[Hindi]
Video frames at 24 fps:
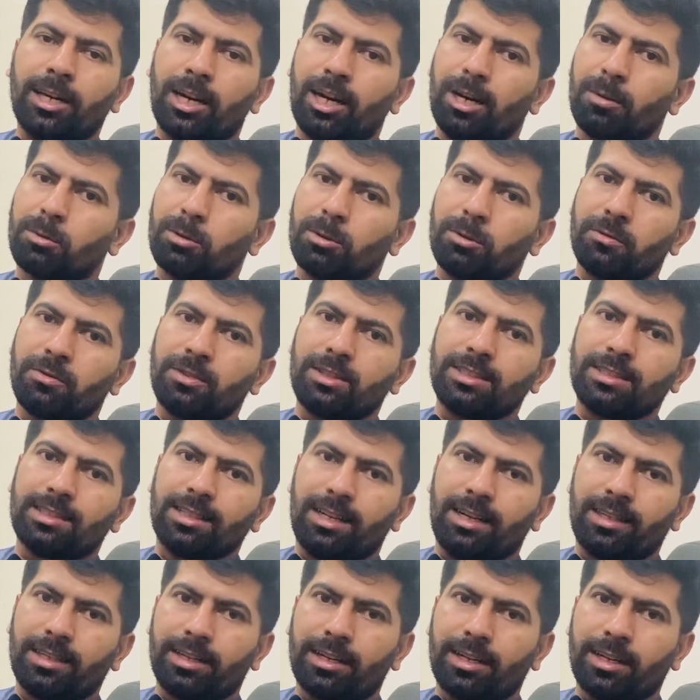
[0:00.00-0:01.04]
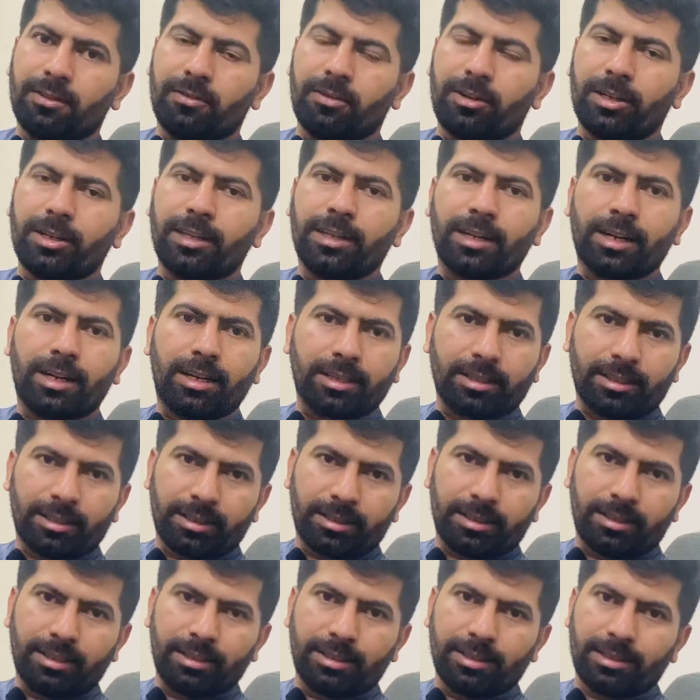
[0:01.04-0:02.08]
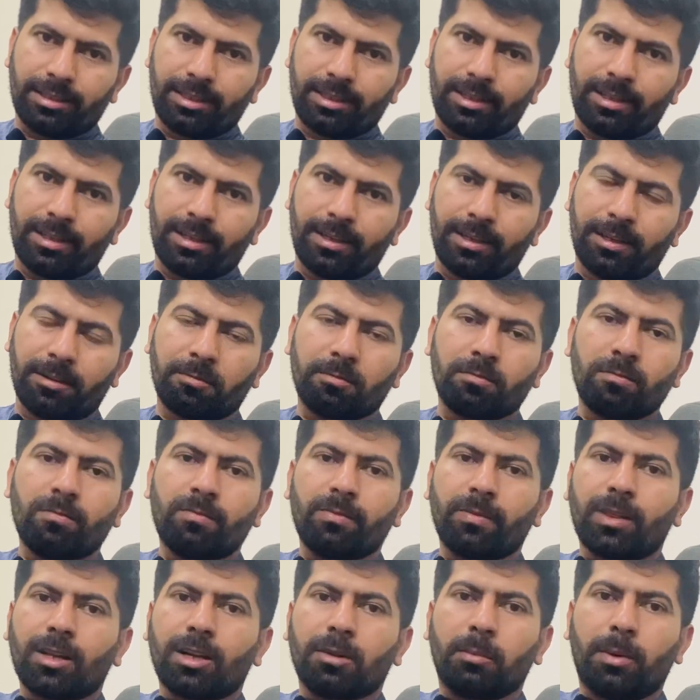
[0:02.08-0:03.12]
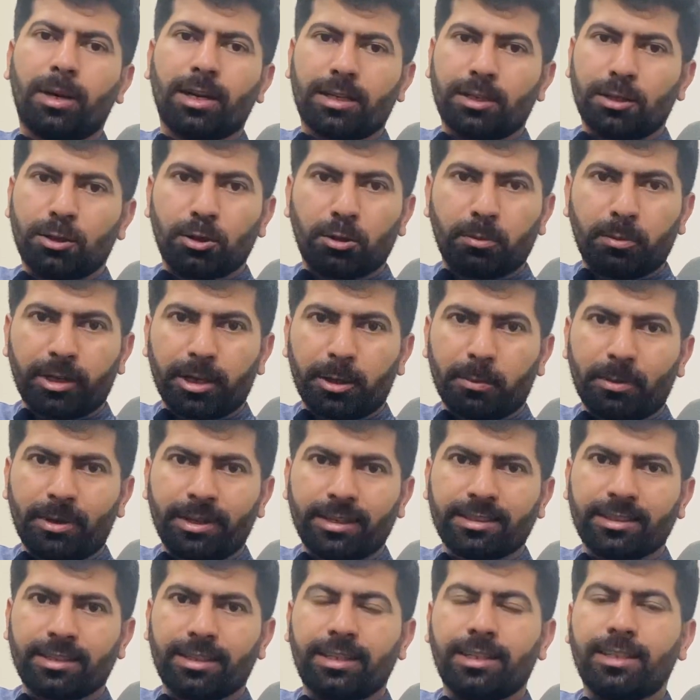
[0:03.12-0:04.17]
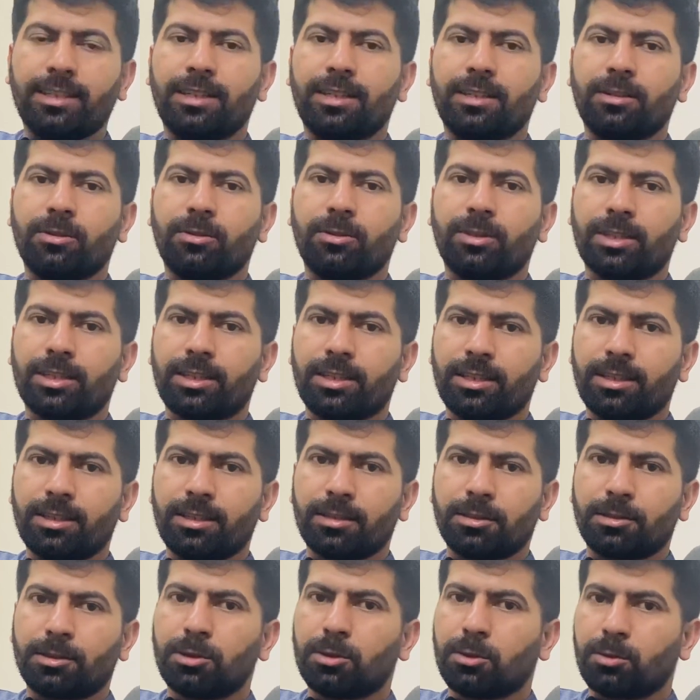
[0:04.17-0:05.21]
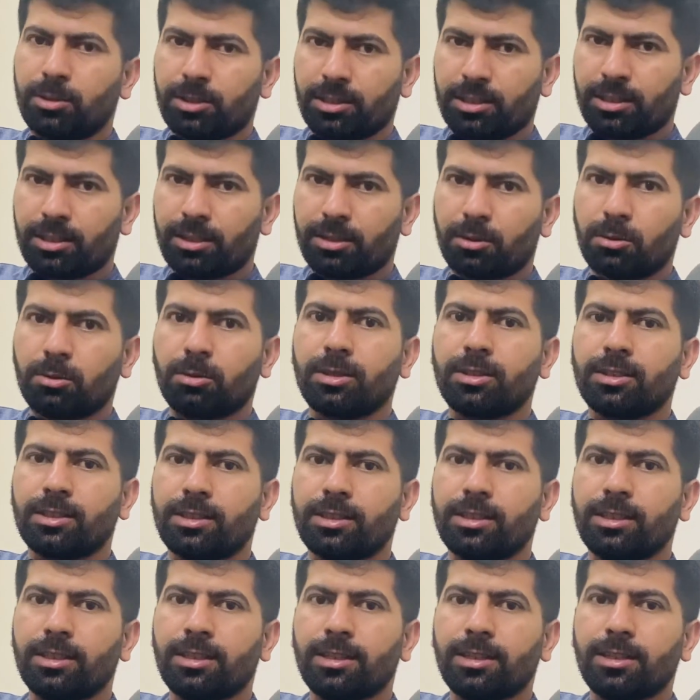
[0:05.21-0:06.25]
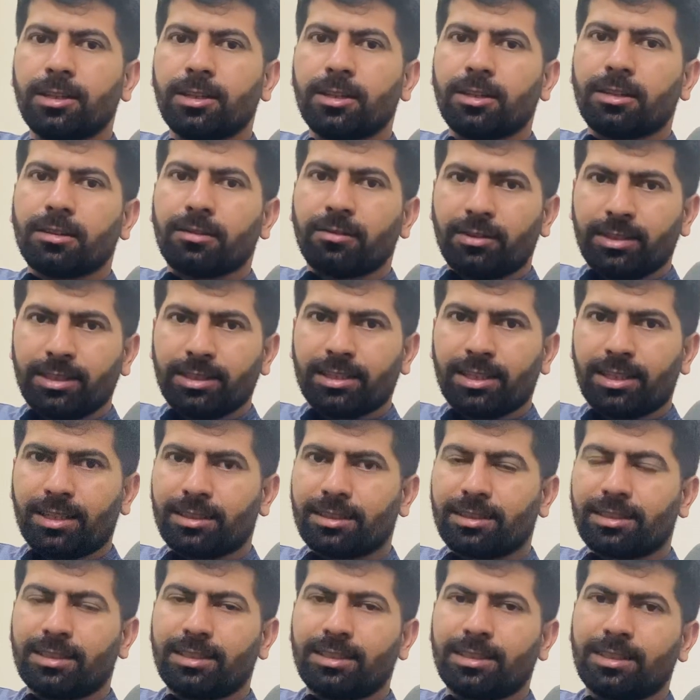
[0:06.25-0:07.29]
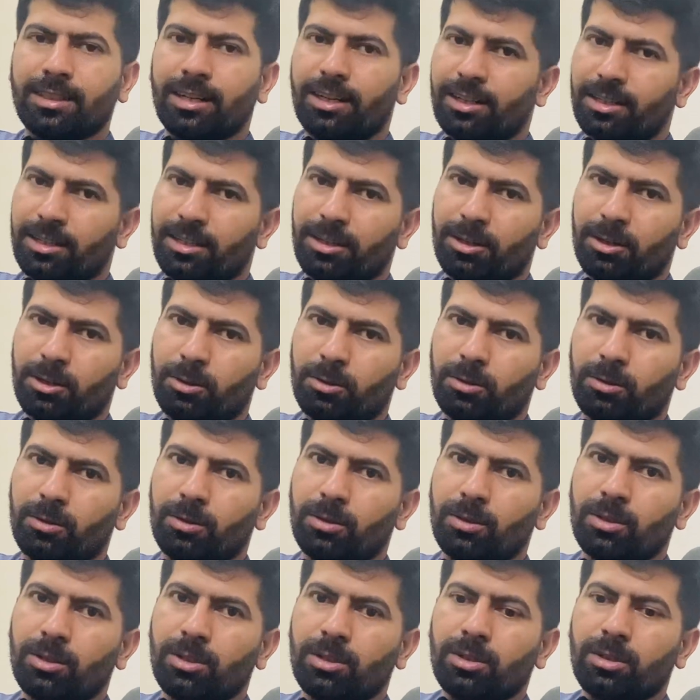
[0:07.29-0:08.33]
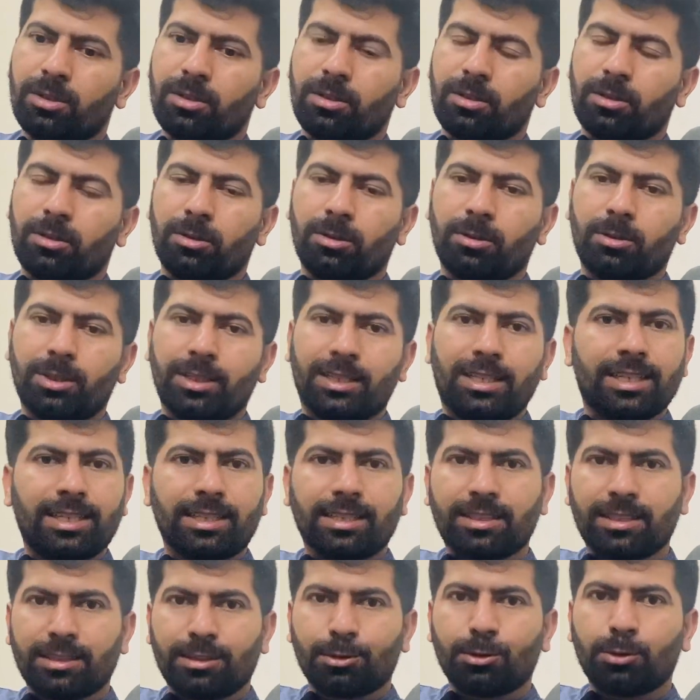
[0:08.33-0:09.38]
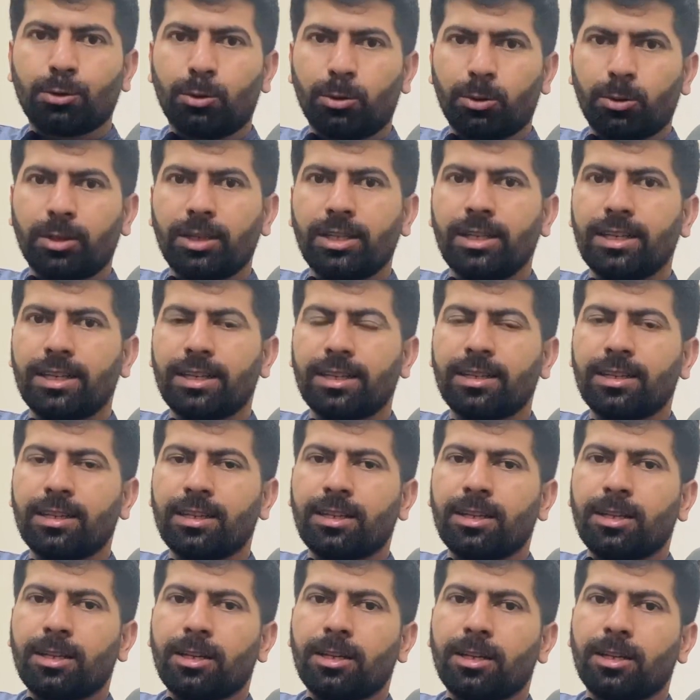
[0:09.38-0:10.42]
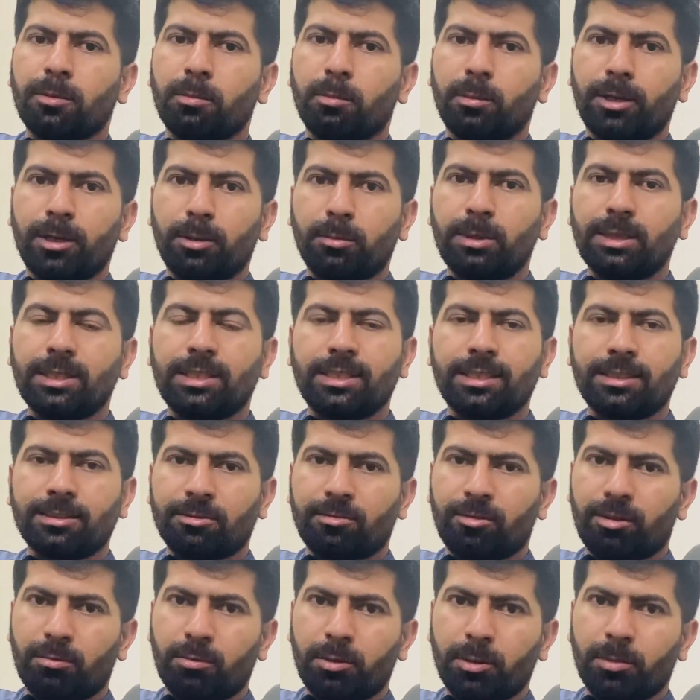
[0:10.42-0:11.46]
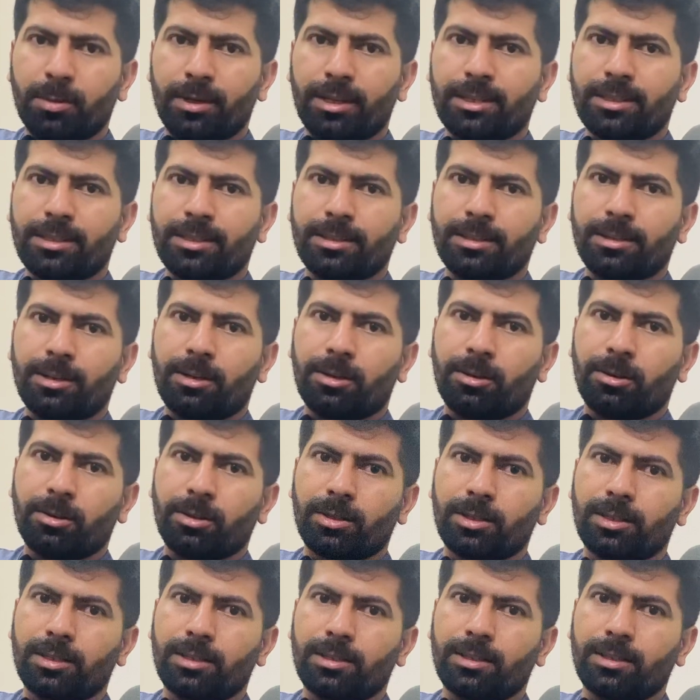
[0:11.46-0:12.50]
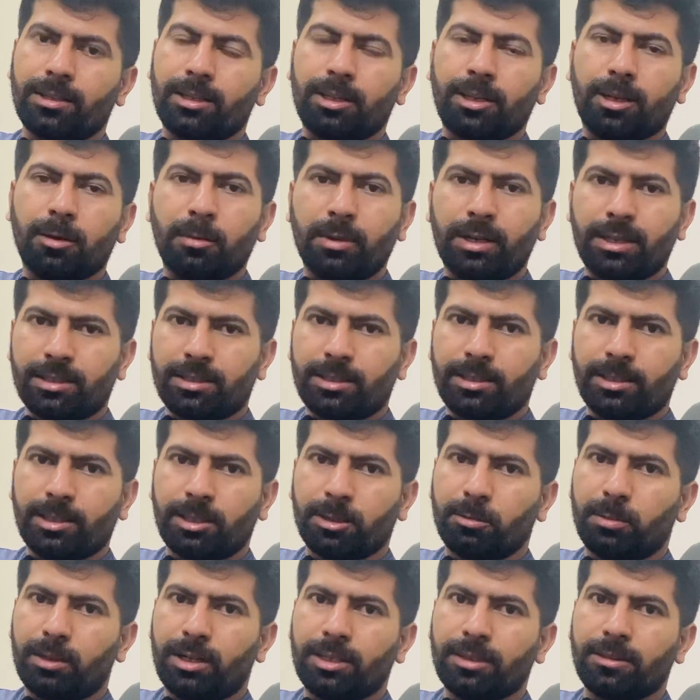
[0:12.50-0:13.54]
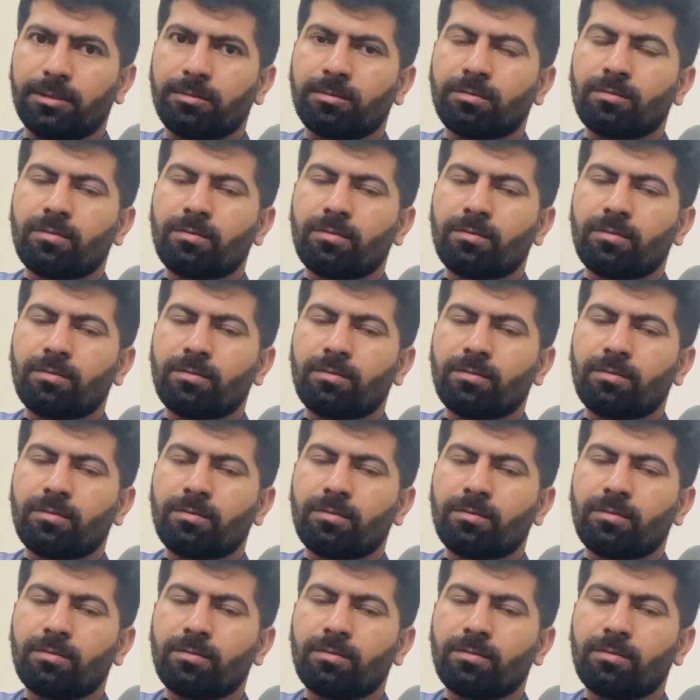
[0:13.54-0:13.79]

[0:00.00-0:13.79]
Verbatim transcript: आपको वीज़ा अनरेवल ग्रांट कर दिया जाता है बाकी जो हमारे पाकिस्तानी हैं उनके सिचुएशन थोड़ी सी वीज़ाज़ की राइट ना हो और रिजेक्शंस हो रही हैं मे बी थिंग्स विल बी बेटर और एमनेस्टी uh, के बाद